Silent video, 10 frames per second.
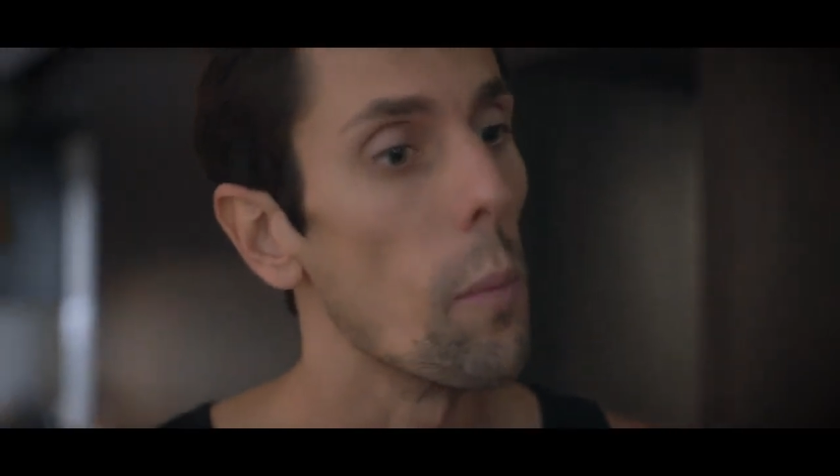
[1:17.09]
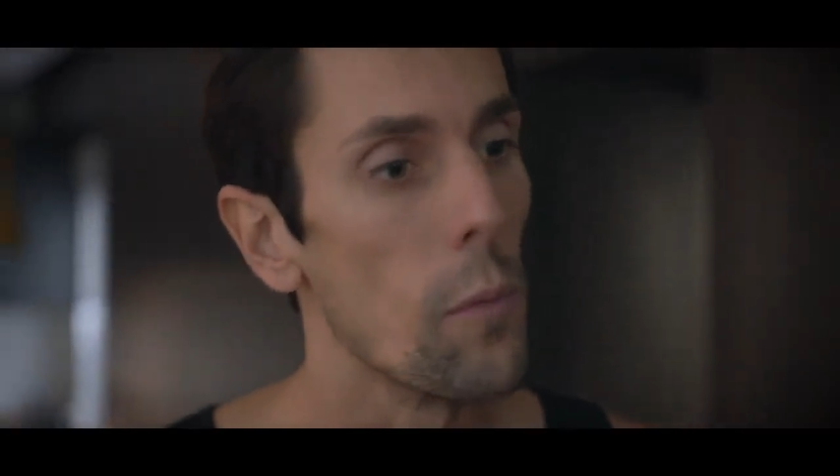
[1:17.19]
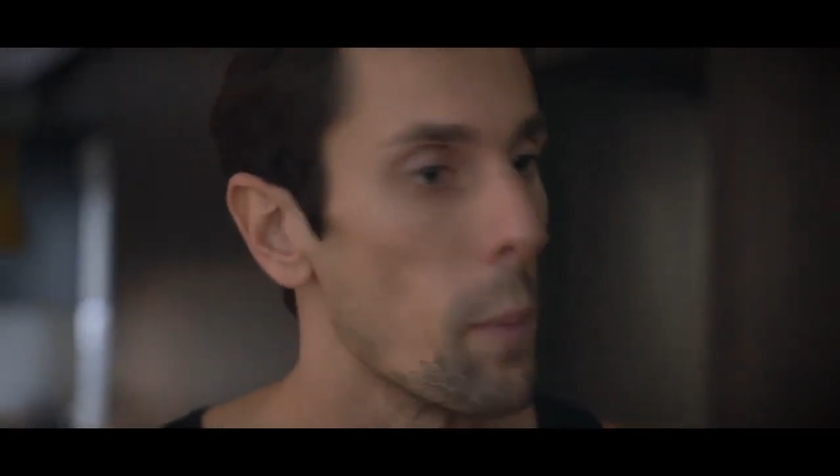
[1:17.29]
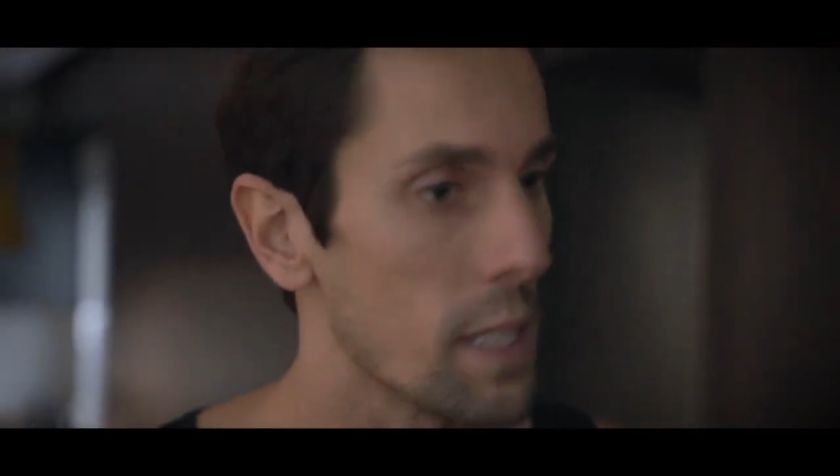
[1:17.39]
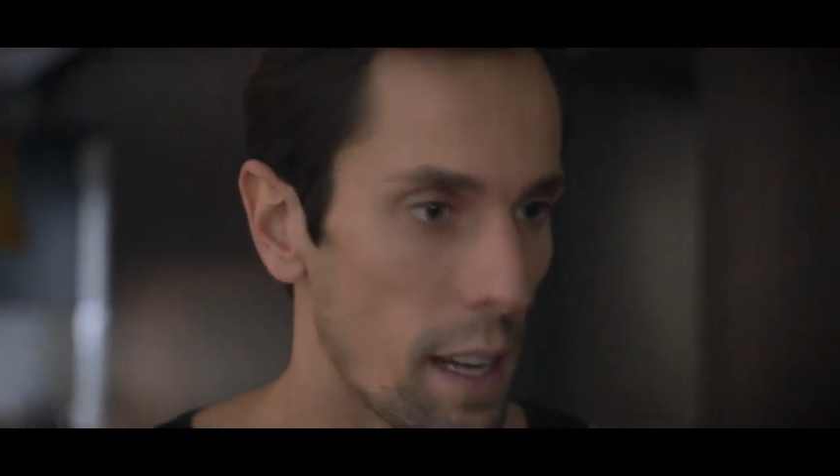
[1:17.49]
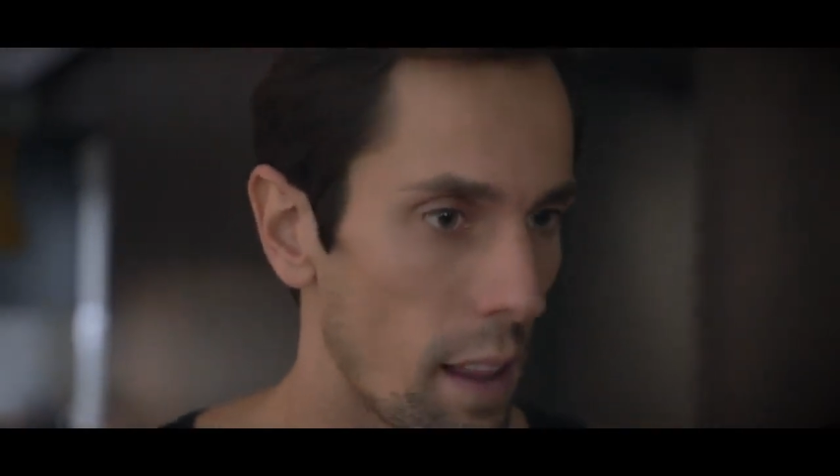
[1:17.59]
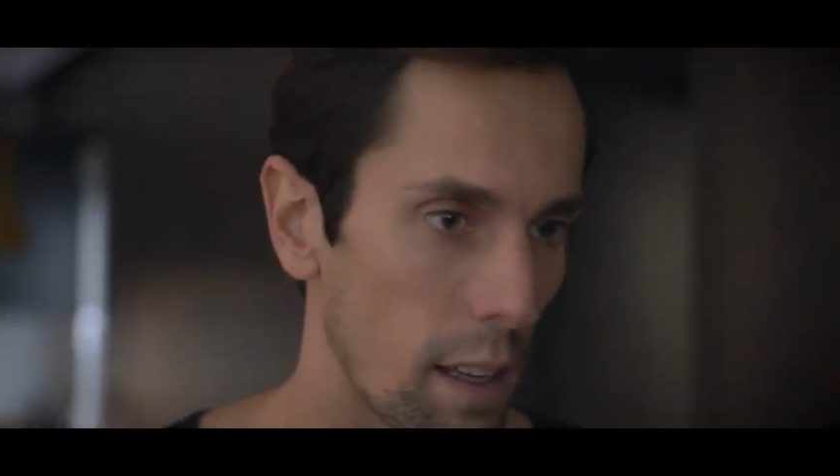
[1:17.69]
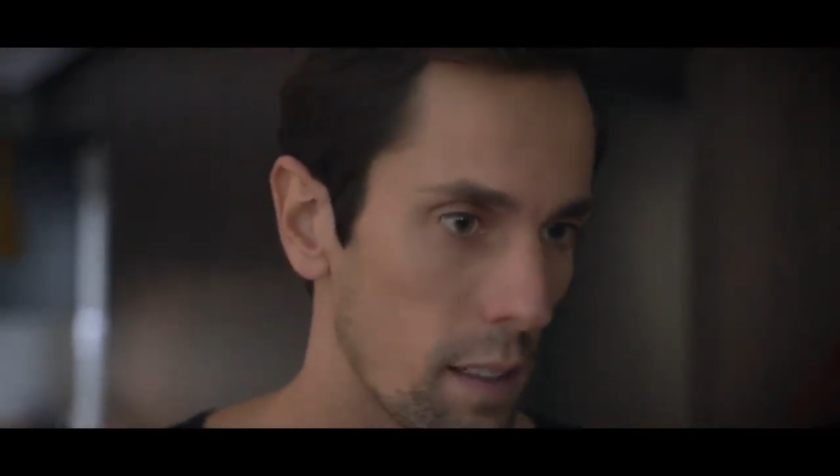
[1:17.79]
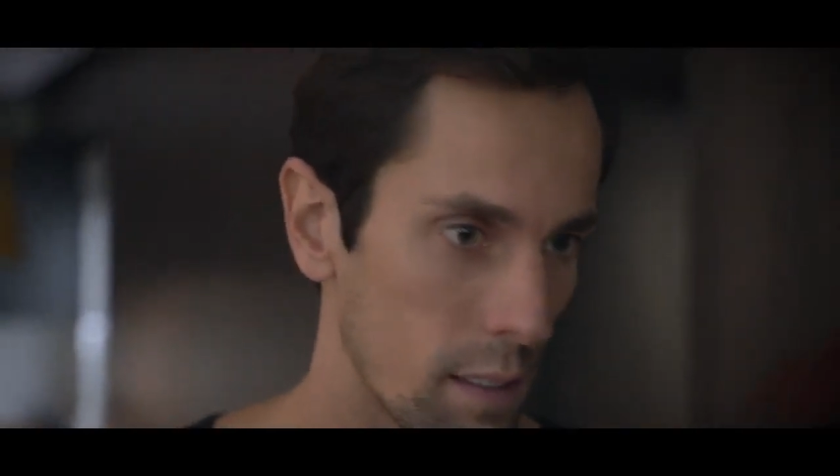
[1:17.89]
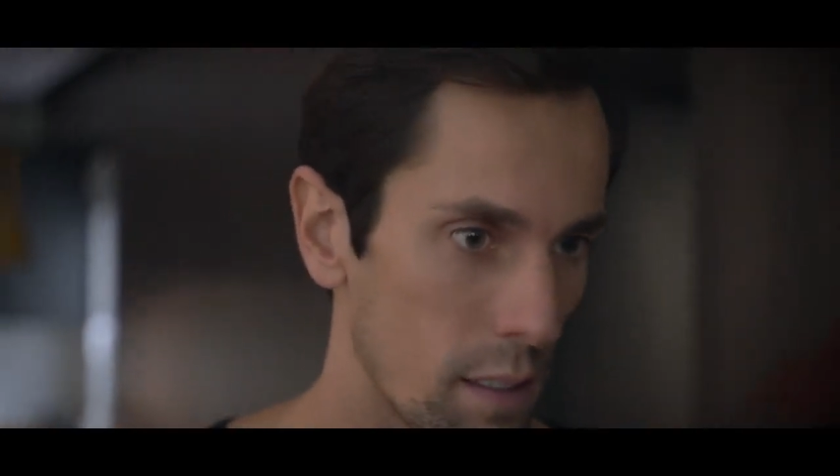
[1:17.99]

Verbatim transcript: no, pasa nada.